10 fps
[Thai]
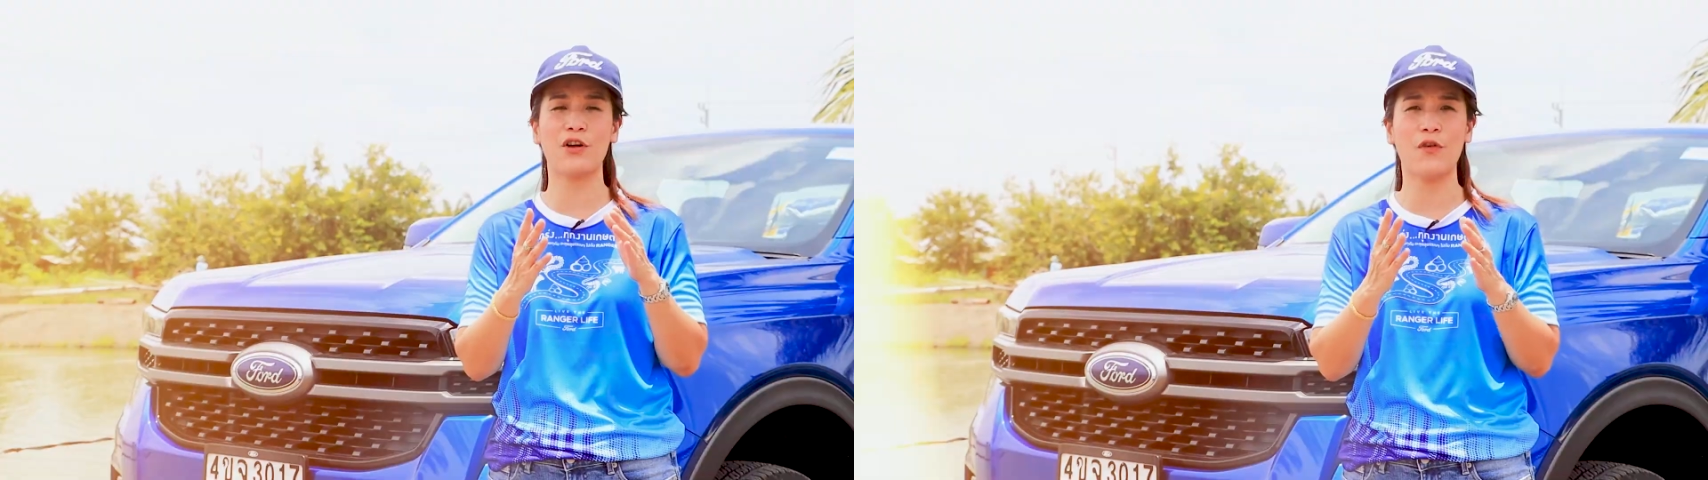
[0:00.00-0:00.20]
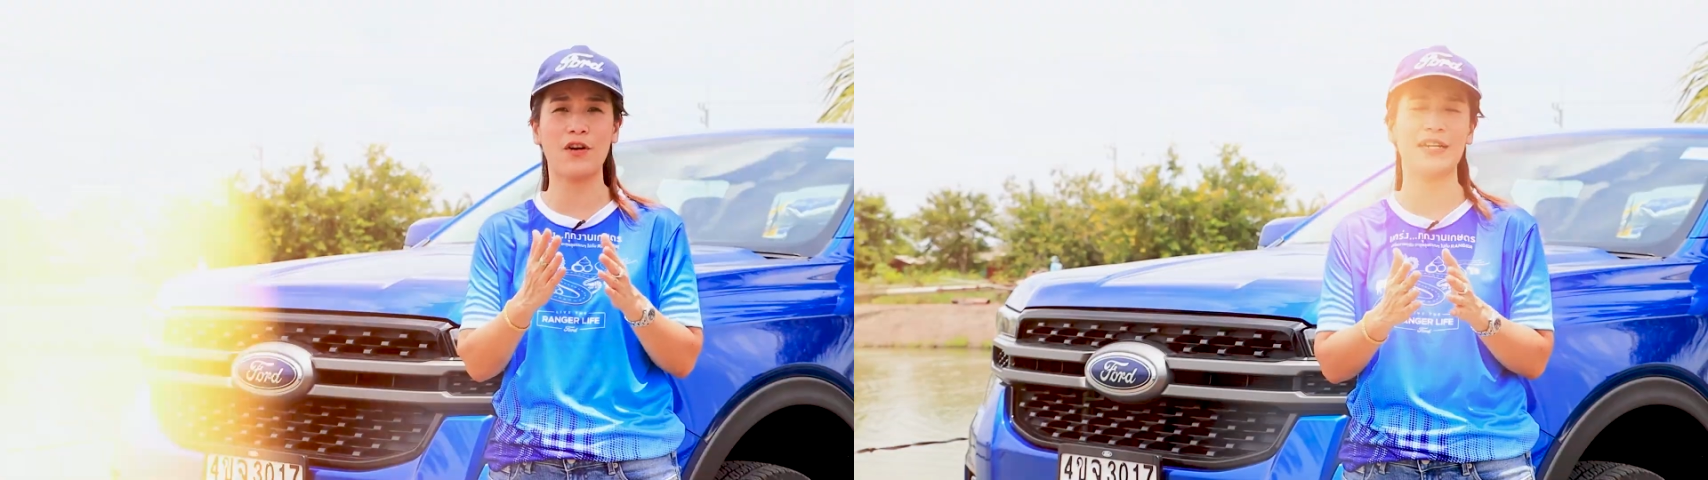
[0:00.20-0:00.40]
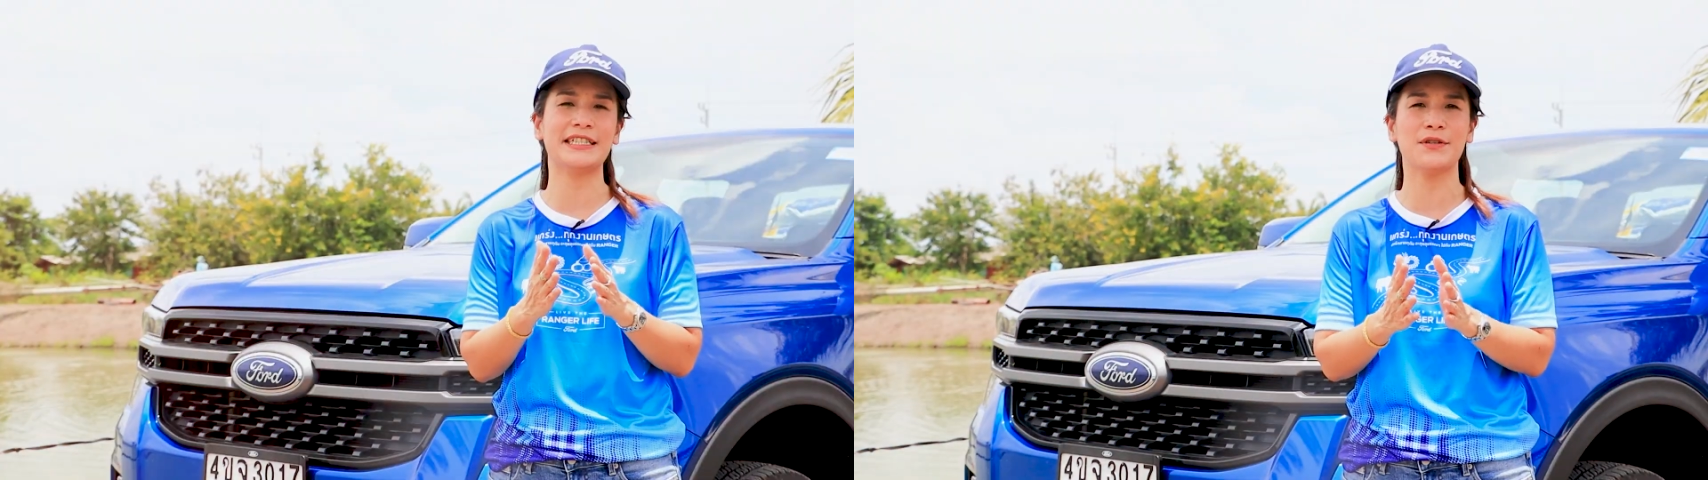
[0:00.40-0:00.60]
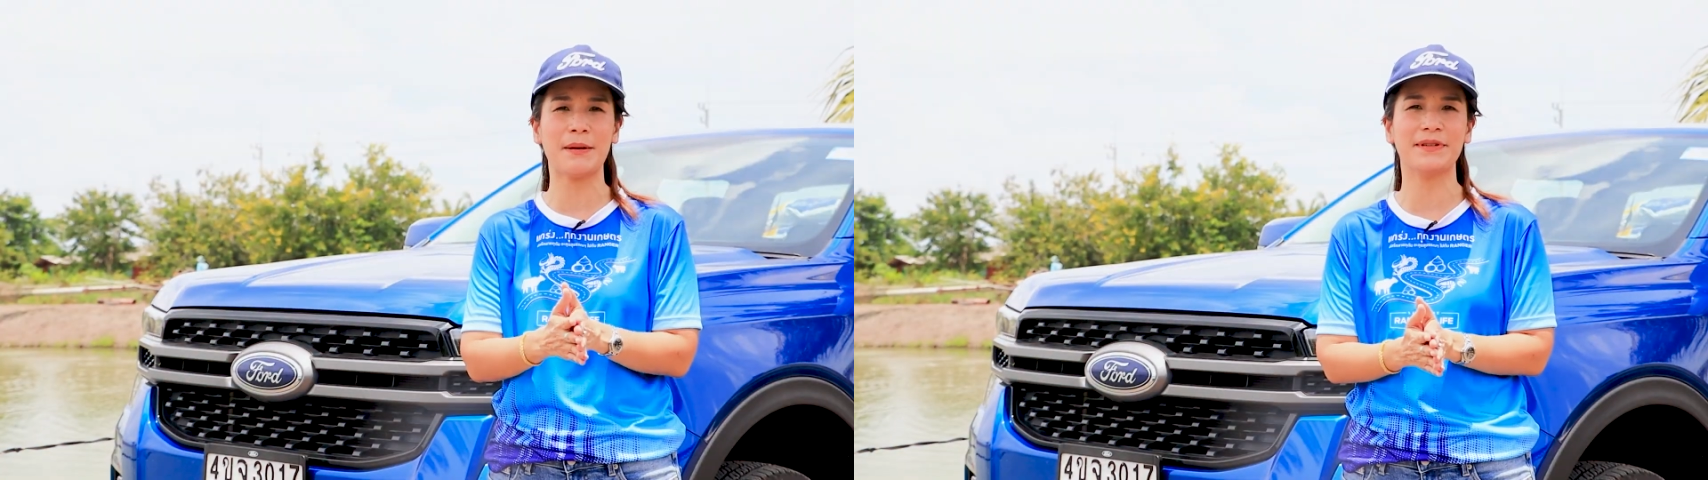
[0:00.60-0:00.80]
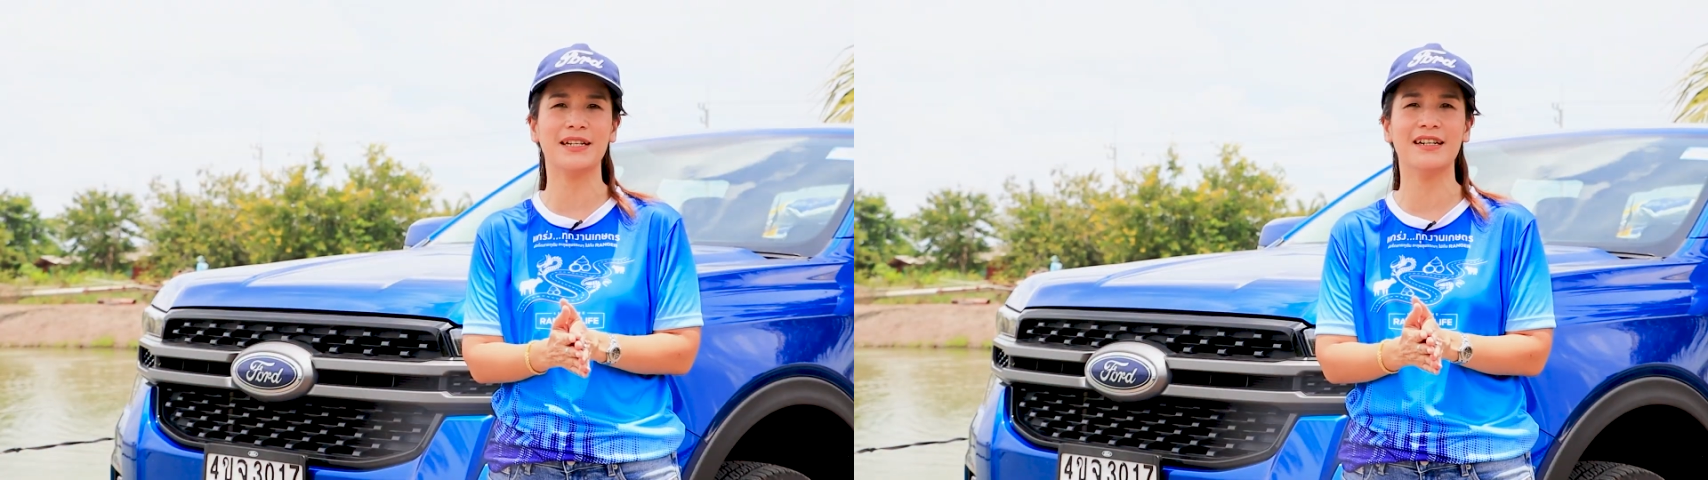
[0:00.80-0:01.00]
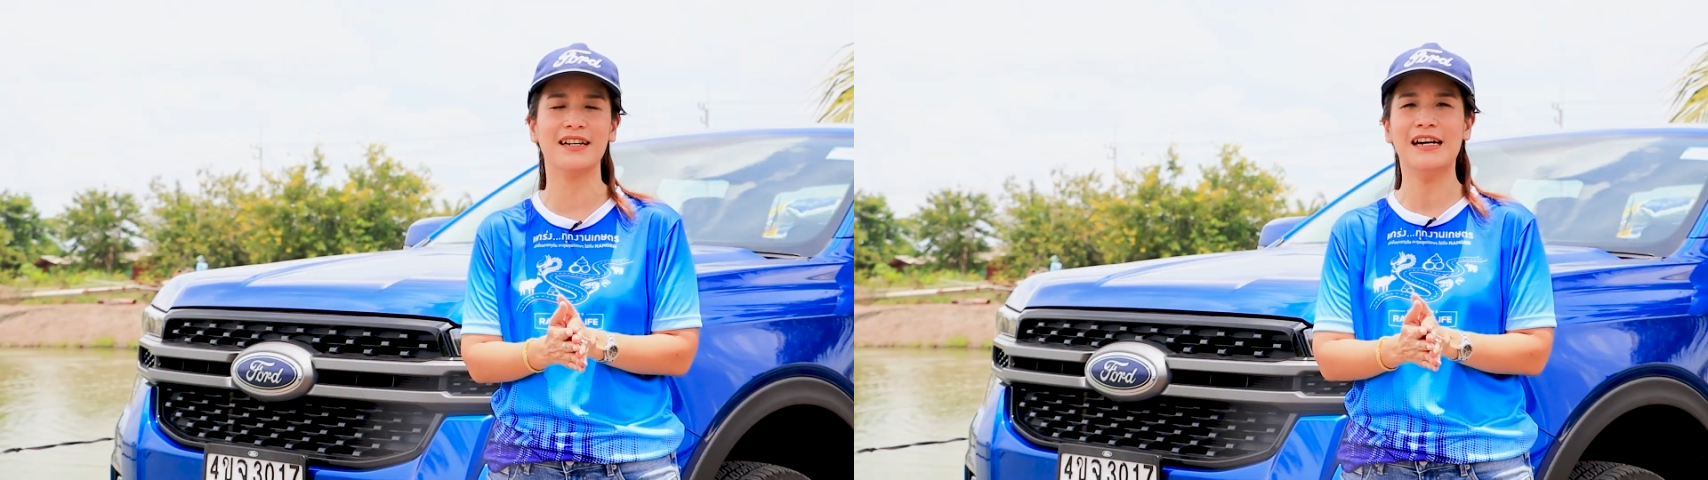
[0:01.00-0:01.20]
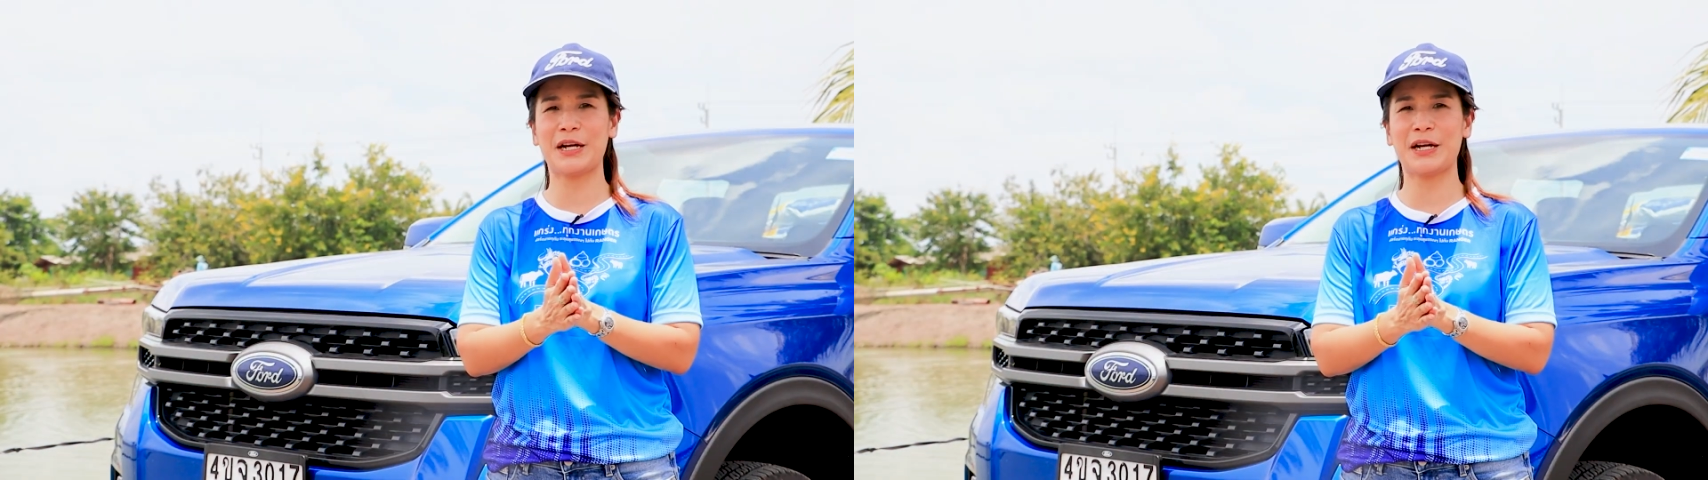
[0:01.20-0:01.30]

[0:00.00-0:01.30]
นอน Ford Ranger Raptor